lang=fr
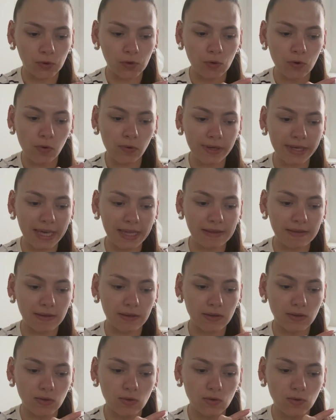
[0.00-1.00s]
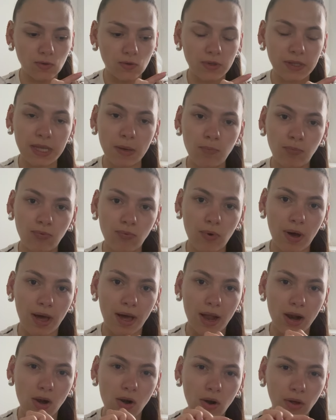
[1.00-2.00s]
que l'enquête se
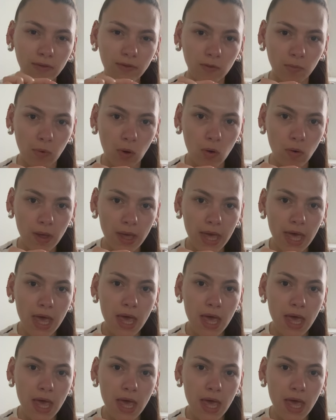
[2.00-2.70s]
déploie lentement,